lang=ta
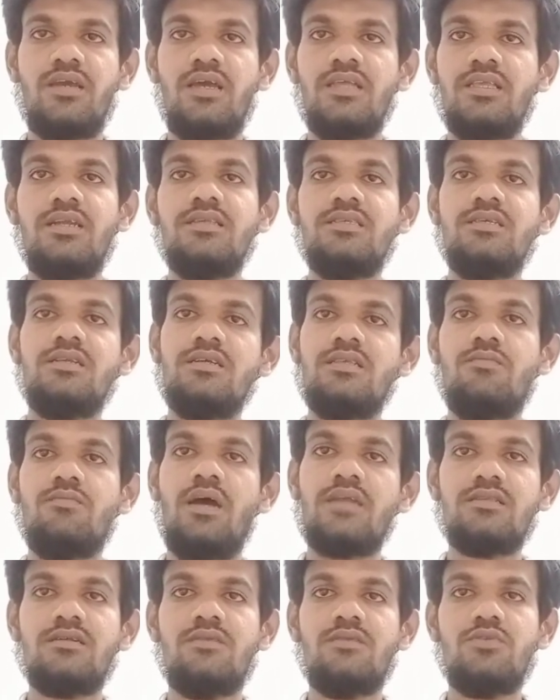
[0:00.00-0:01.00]
அதை இடிச்சுட்டு இதை
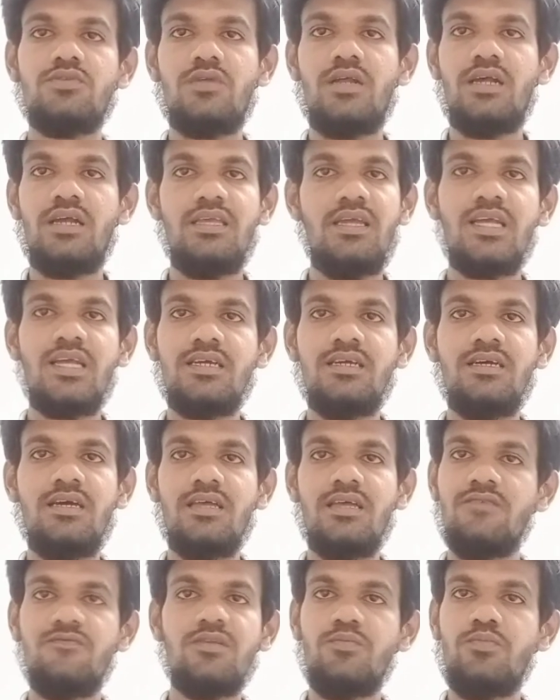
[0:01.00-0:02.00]
மாற்றணும் அப்படின்னு சொல்கிறாங்க எனக்கு
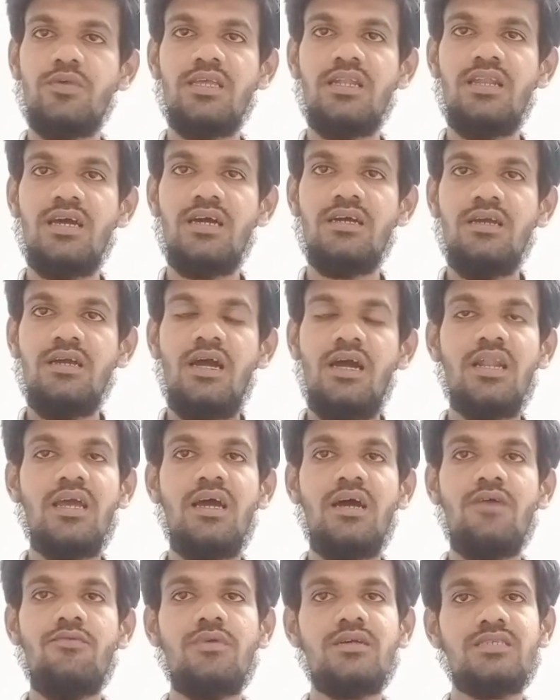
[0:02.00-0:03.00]
அது விருப்பம் இல்லை
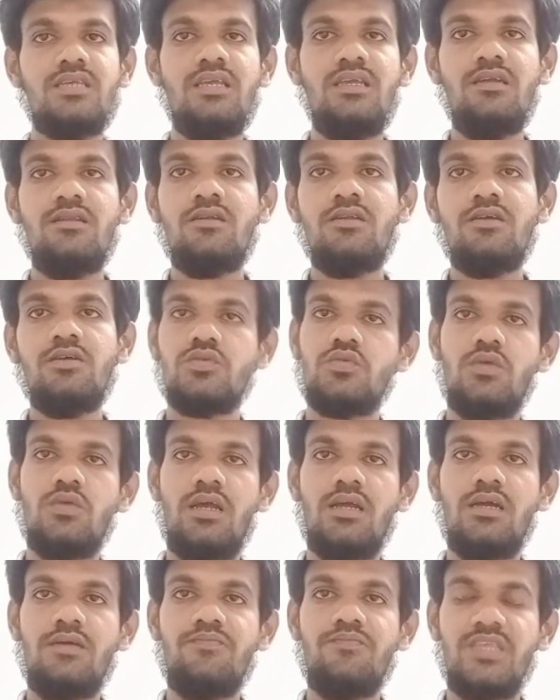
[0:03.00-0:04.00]
ஆனால் அவங்க செய்யணும்னு
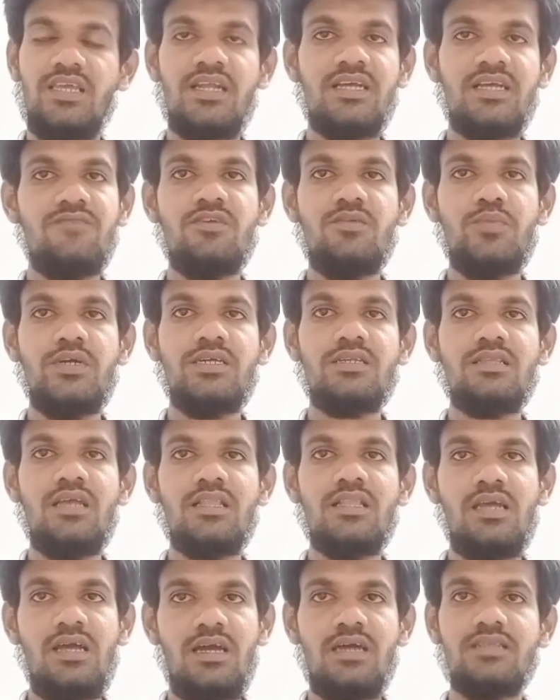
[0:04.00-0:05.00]
சொல்கிறாங்க எனக்கு விருப்பம்
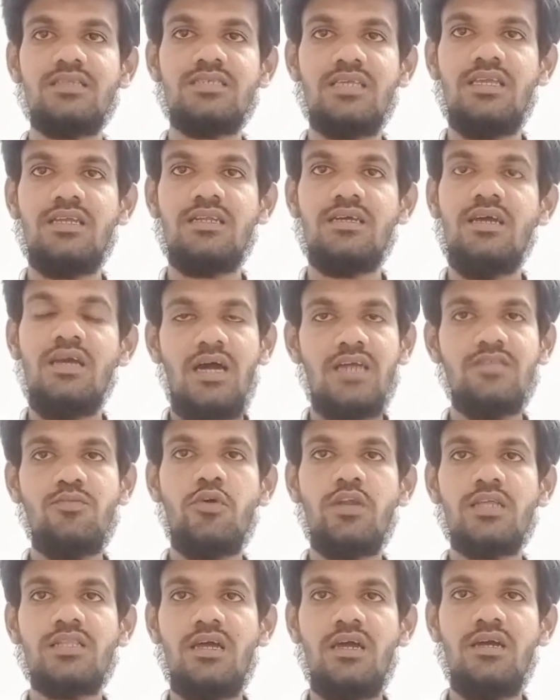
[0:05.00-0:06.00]
இருந்தால் தான் அது செய்யணும் அது
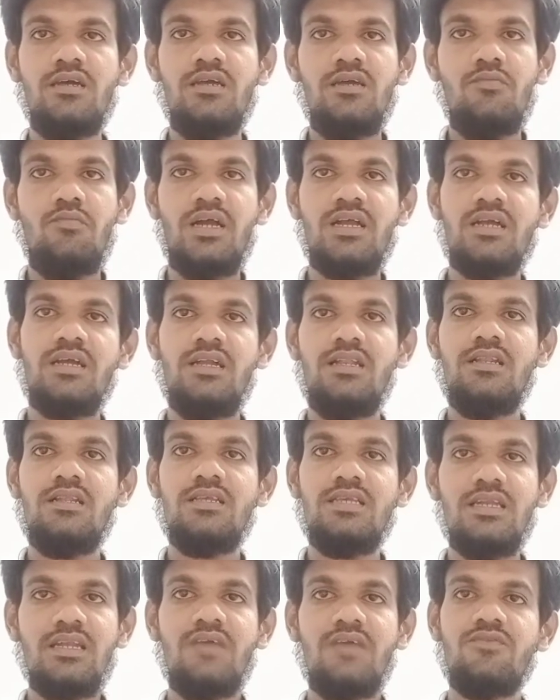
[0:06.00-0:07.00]
போல தான் மக்கள்
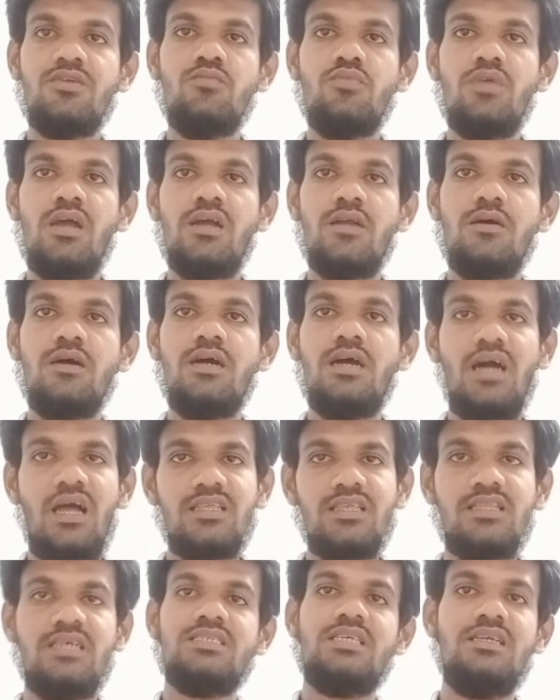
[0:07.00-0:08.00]
என்ன விரும்புகிறாங்களோ
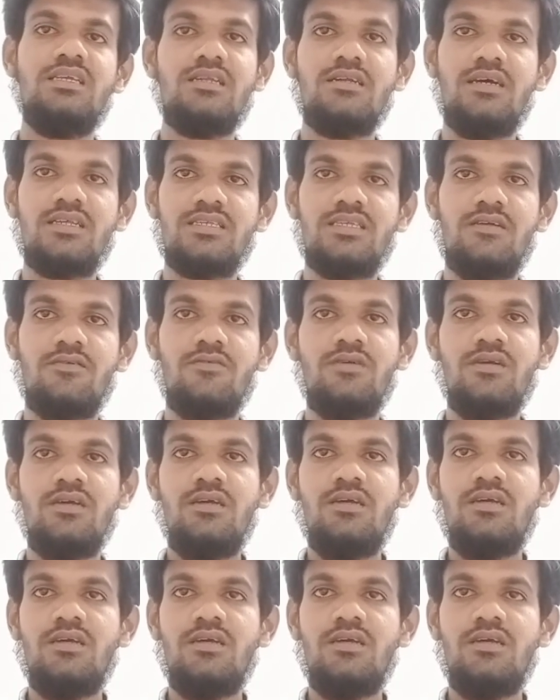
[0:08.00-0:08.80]
அதை தான் செய்யணும் அரசாங்கம்